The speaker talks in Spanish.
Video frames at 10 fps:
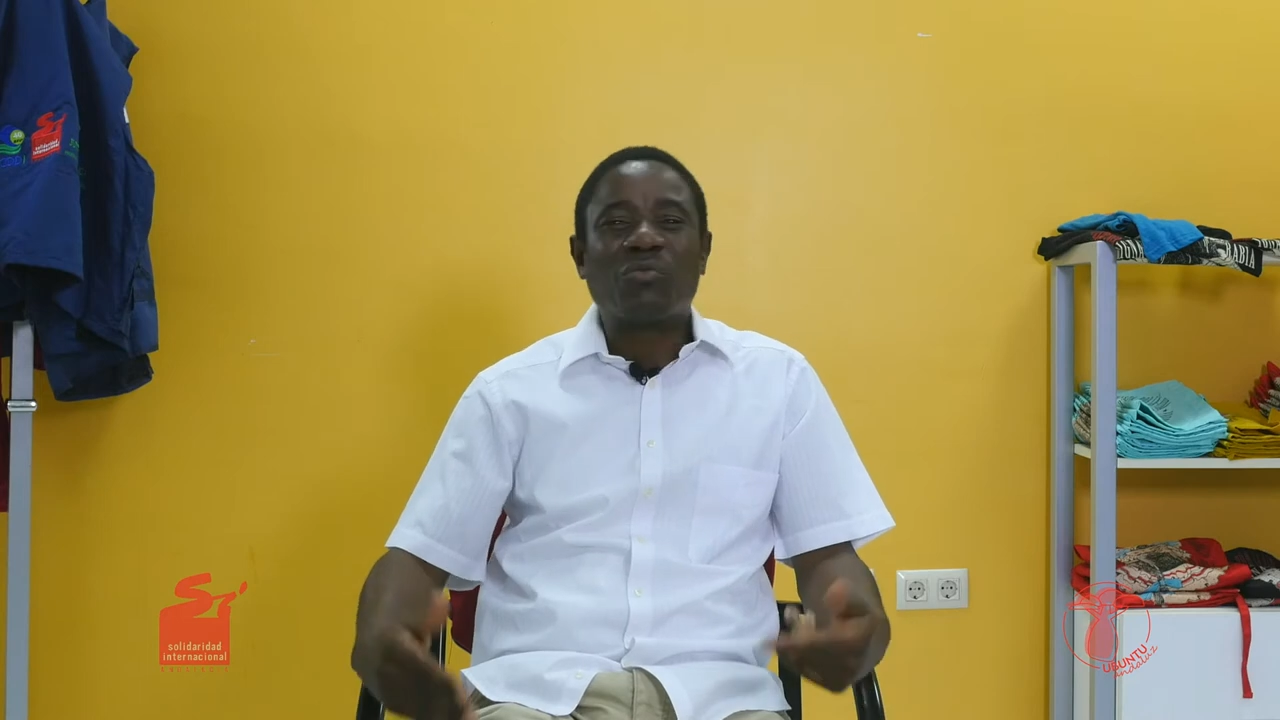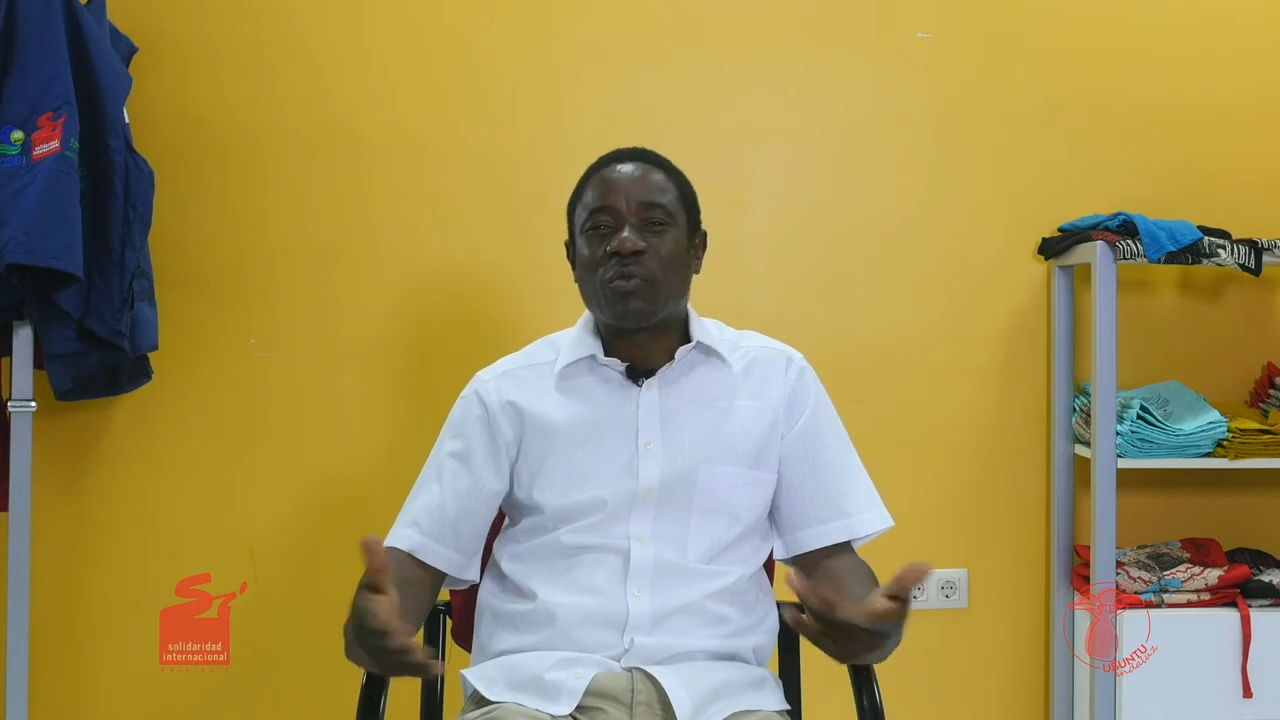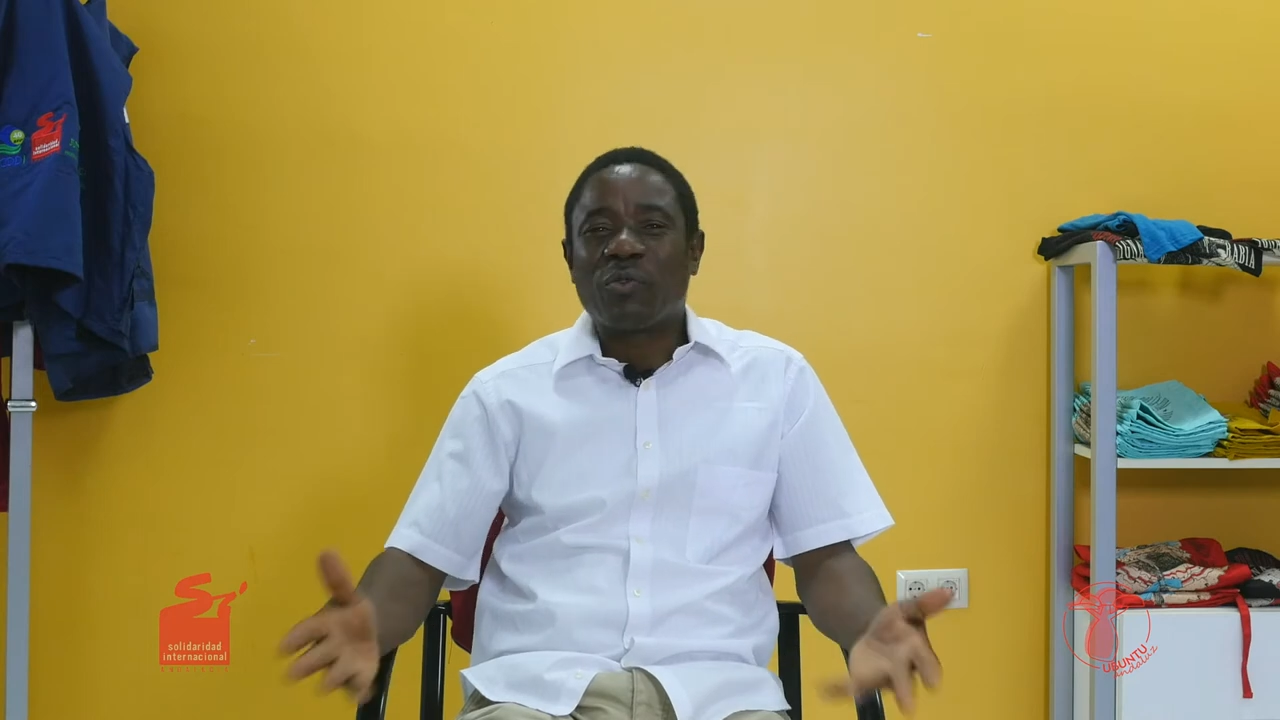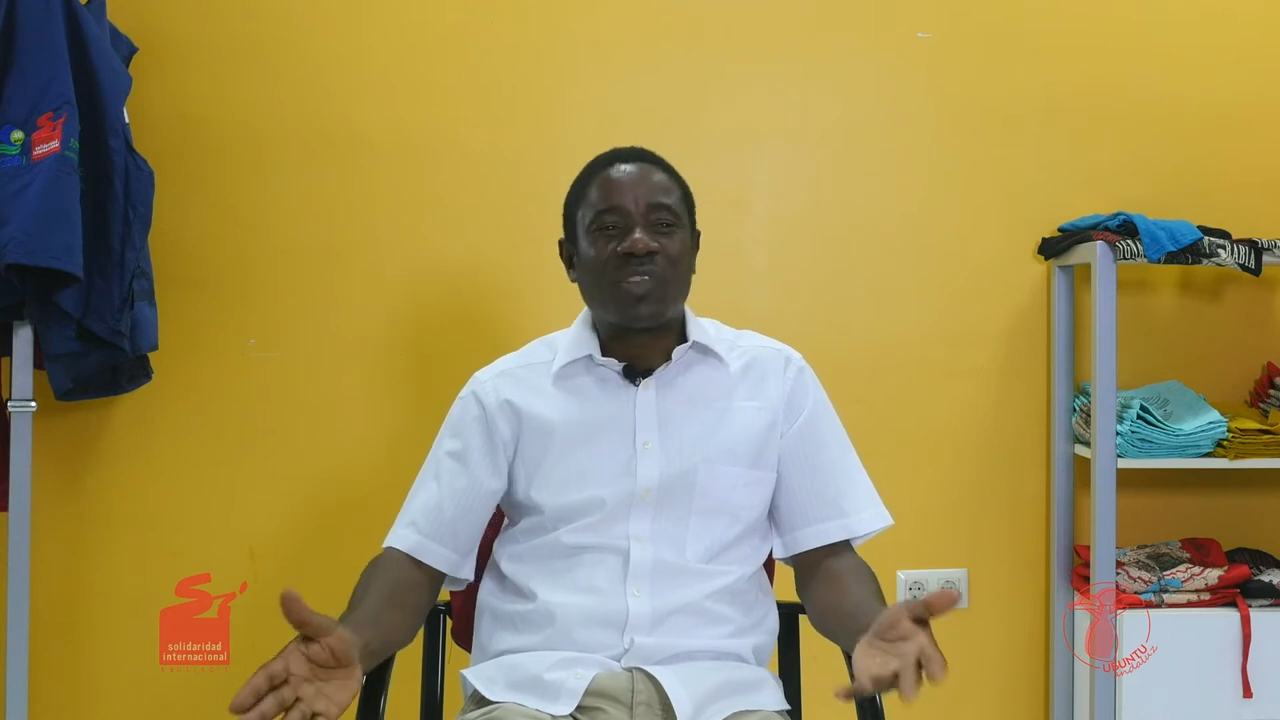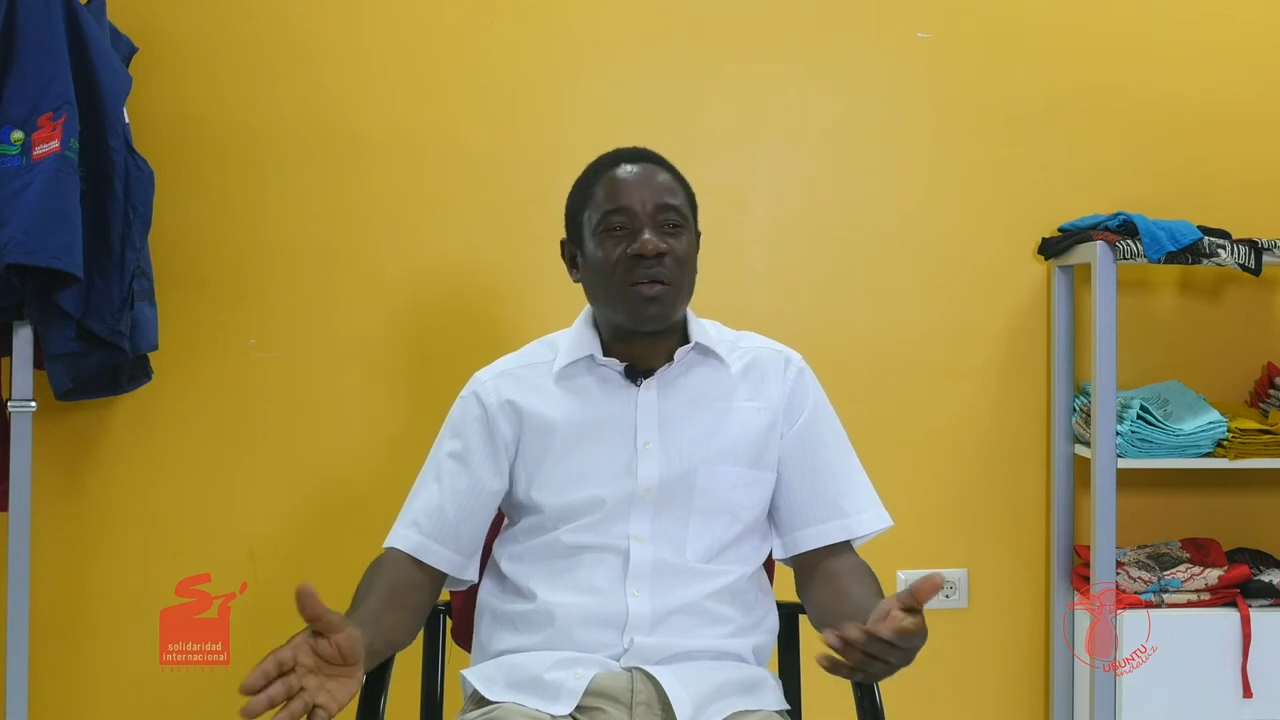me
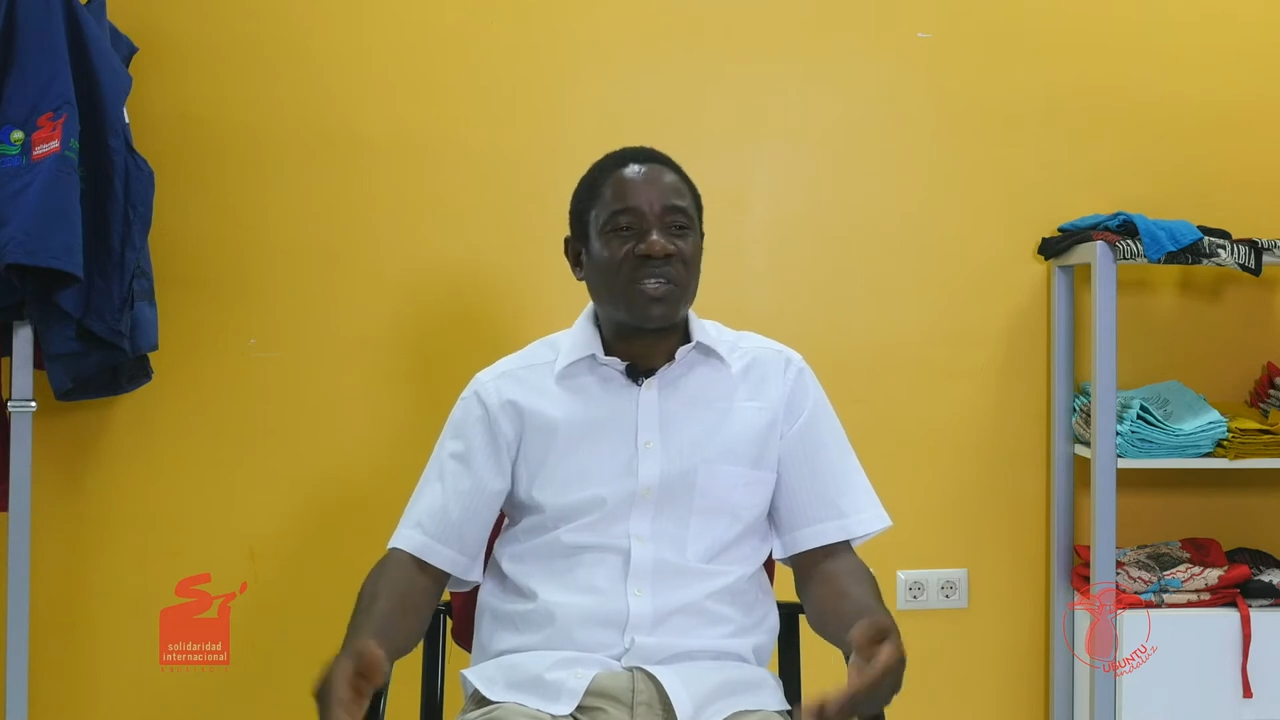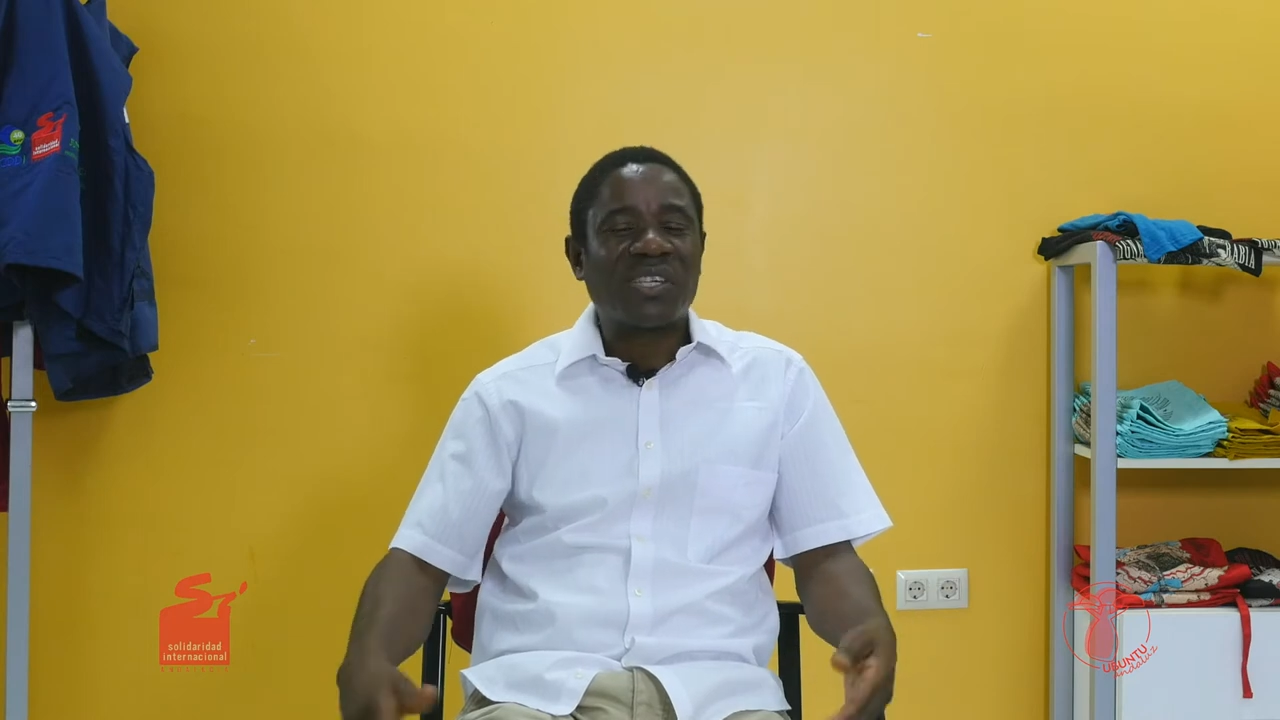preguntaba